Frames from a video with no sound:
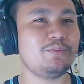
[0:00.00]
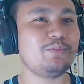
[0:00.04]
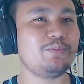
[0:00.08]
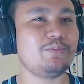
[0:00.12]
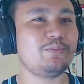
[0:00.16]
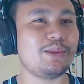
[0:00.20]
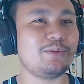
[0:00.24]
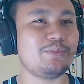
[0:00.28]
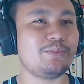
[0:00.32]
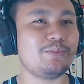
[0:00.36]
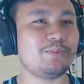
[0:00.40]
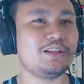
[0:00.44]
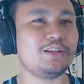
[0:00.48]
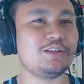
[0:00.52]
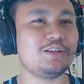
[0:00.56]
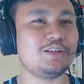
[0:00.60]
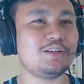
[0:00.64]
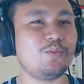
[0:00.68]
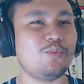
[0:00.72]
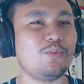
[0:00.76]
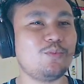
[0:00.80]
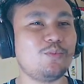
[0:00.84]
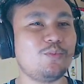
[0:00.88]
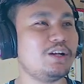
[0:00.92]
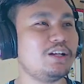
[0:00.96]
bet
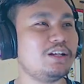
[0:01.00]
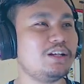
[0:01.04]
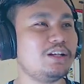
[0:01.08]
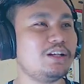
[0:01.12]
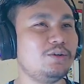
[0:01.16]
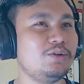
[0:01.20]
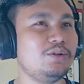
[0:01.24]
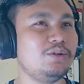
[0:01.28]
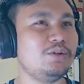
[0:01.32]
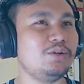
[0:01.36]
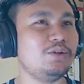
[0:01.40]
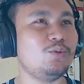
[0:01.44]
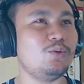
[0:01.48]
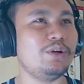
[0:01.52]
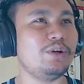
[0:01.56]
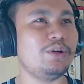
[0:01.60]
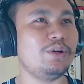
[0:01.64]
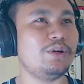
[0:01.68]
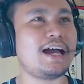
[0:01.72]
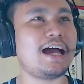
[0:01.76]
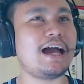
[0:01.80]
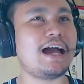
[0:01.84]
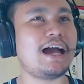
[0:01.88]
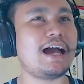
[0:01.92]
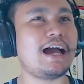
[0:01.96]
sopo ngerti oleh
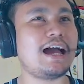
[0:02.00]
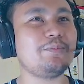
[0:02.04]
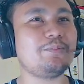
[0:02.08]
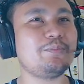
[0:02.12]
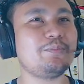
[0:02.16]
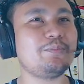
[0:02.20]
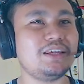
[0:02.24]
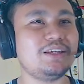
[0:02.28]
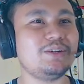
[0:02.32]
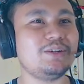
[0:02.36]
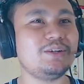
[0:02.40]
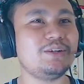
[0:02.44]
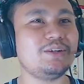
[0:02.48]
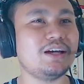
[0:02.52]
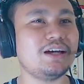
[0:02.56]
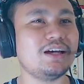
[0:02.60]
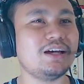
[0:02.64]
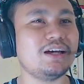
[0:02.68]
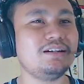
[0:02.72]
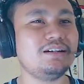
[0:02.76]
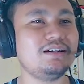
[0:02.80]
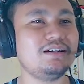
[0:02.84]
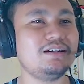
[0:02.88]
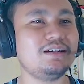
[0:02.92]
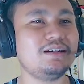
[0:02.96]
HP yo
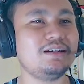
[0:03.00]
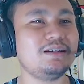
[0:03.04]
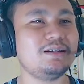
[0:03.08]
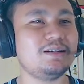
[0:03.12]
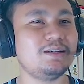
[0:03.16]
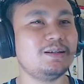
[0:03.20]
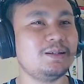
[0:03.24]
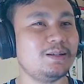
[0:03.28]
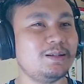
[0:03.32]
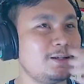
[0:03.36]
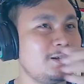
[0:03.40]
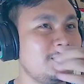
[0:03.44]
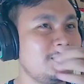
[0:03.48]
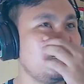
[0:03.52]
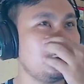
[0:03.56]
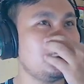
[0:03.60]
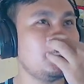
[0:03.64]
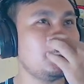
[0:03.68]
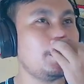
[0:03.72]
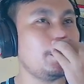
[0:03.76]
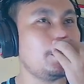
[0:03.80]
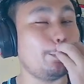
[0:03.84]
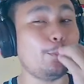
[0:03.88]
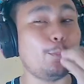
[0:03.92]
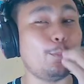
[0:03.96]
kan
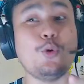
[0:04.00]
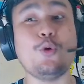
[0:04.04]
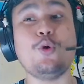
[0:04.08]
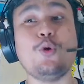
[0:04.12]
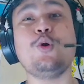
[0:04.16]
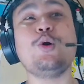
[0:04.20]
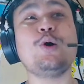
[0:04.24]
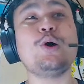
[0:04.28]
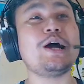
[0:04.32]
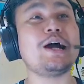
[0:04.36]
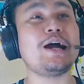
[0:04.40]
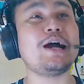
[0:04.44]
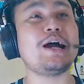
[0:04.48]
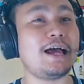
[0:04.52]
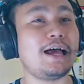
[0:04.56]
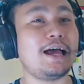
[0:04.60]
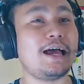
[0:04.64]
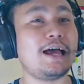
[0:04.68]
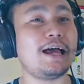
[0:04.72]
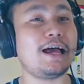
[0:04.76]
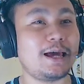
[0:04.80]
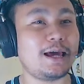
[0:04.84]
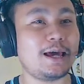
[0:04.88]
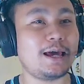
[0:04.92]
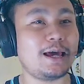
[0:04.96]

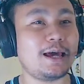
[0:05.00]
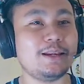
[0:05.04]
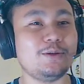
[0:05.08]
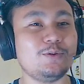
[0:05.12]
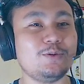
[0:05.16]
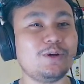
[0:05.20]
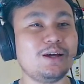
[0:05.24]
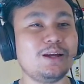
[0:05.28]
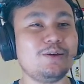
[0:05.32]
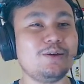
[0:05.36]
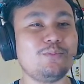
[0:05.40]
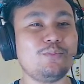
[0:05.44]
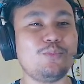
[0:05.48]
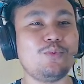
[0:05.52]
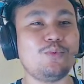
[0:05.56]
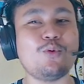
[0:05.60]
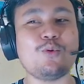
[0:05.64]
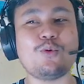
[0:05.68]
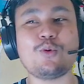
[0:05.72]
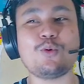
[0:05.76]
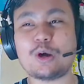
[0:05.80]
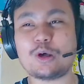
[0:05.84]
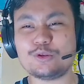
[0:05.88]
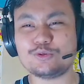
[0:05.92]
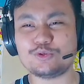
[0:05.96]
bukan yo kan
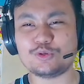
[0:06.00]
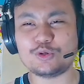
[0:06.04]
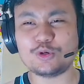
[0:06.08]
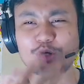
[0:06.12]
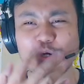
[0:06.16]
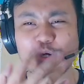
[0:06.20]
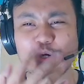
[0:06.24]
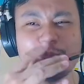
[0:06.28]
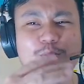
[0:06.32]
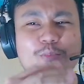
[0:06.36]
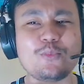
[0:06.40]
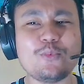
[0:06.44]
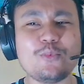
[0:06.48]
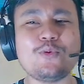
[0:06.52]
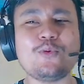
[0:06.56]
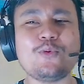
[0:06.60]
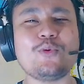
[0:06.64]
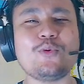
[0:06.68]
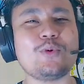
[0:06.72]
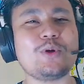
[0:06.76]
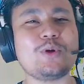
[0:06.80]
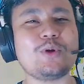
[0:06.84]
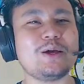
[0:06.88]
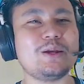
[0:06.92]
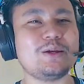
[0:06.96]
bukan jenenge
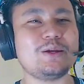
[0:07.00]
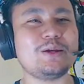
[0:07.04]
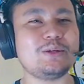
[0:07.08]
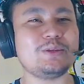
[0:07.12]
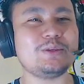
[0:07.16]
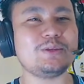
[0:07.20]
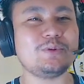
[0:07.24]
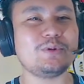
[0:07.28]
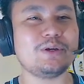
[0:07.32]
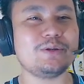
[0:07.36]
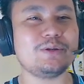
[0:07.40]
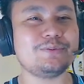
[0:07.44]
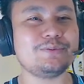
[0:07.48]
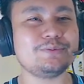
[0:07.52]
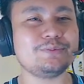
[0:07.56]
bukan gitu kan